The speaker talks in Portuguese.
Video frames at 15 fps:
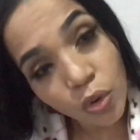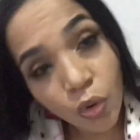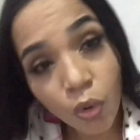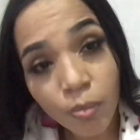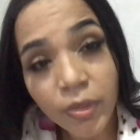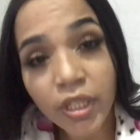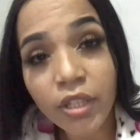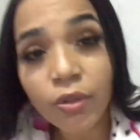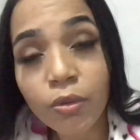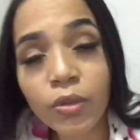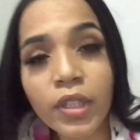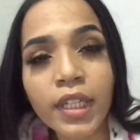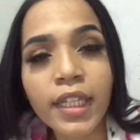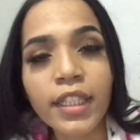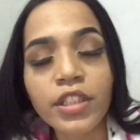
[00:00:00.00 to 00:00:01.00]
comigo,
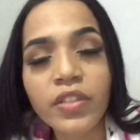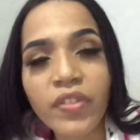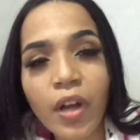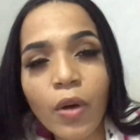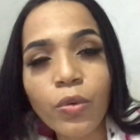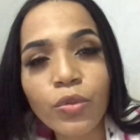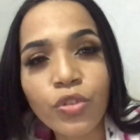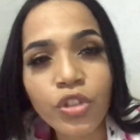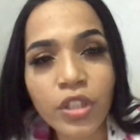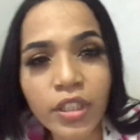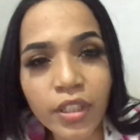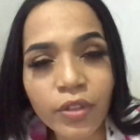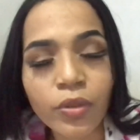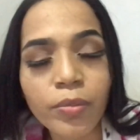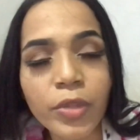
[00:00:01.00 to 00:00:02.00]
de ficar um
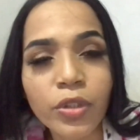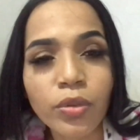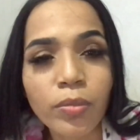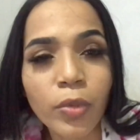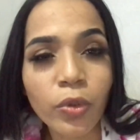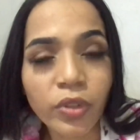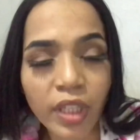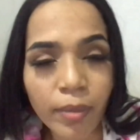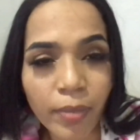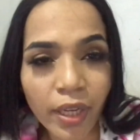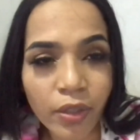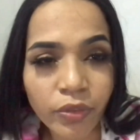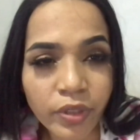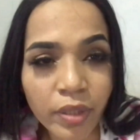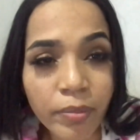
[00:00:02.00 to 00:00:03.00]
dia comigo no meu
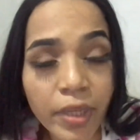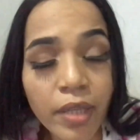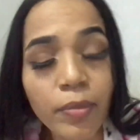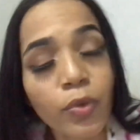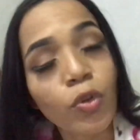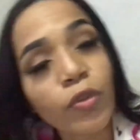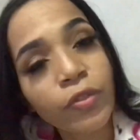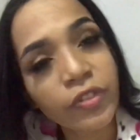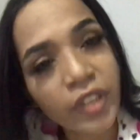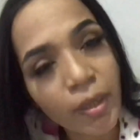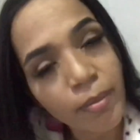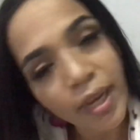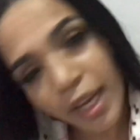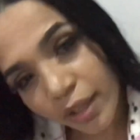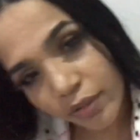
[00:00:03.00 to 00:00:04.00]
trabalho também, meu novo
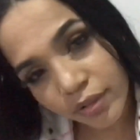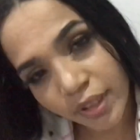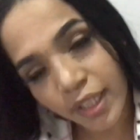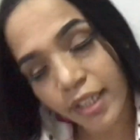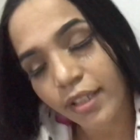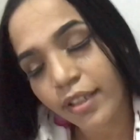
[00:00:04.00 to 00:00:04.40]
trabalho, né?